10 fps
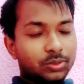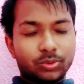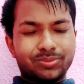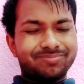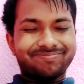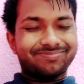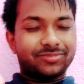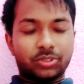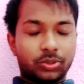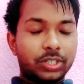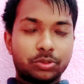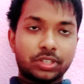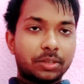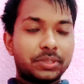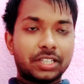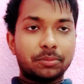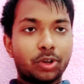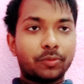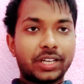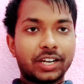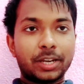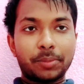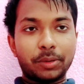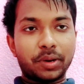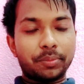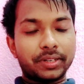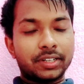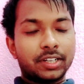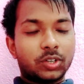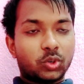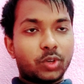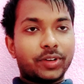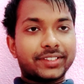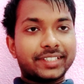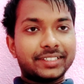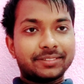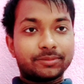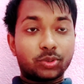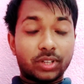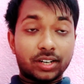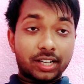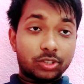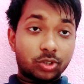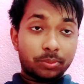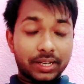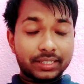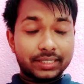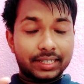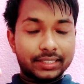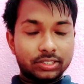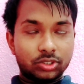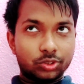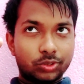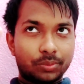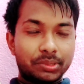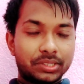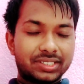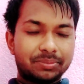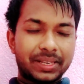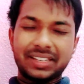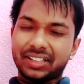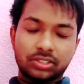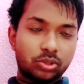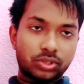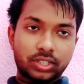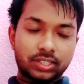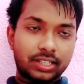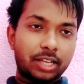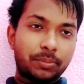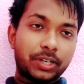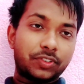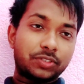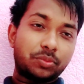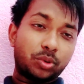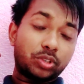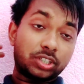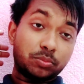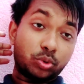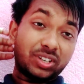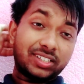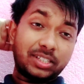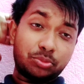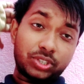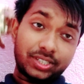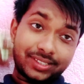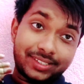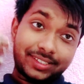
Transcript: तो सॉरी उसका हम ज़्यादा ब्लॉग कर नहीं पाए वहाँ पर कोई बात नहीं तो कल रात को हम आ गए थे गाइस तो अभी पहले नाश्ता वास्ता करते हैं यार ब्रेकफास्ट बहुत कुछ भूख लगी है मुझे